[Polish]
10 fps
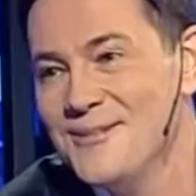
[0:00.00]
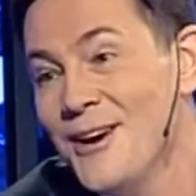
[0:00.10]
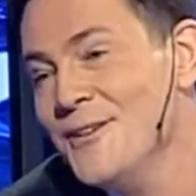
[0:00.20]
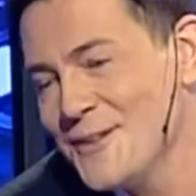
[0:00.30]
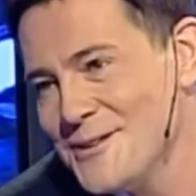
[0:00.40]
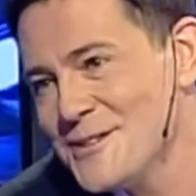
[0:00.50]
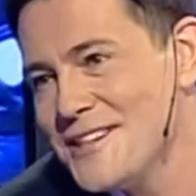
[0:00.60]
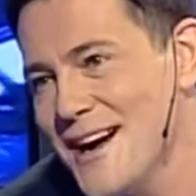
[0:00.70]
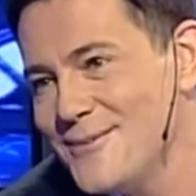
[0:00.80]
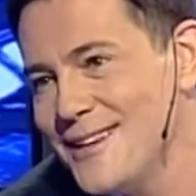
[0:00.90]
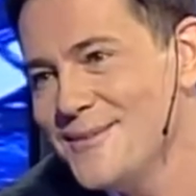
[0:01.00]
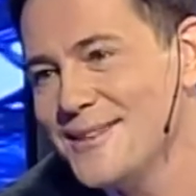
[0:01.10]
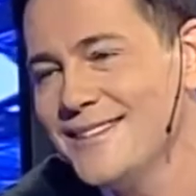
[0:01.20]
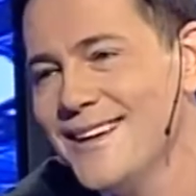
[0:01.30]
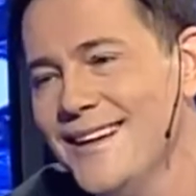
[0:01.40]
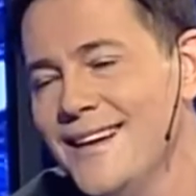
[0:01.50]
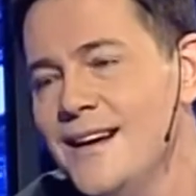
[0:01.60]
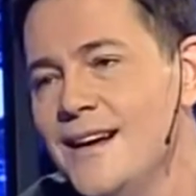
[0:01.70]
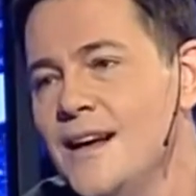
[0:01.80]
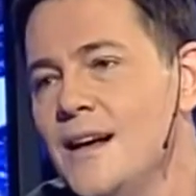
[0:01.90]
ciemno. W końcu chciała pani, tak, prawda?
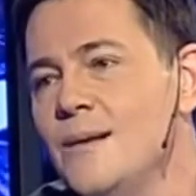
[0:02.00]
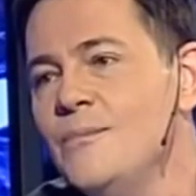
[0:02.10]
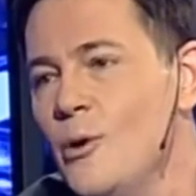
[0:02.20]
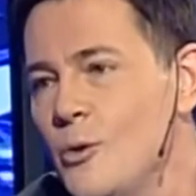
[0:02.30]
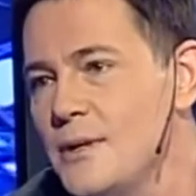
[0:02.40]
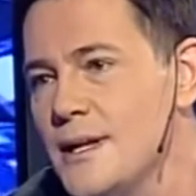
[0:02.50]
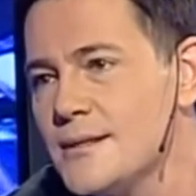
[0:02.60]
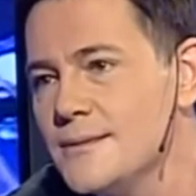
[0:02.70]
Tak, Miło u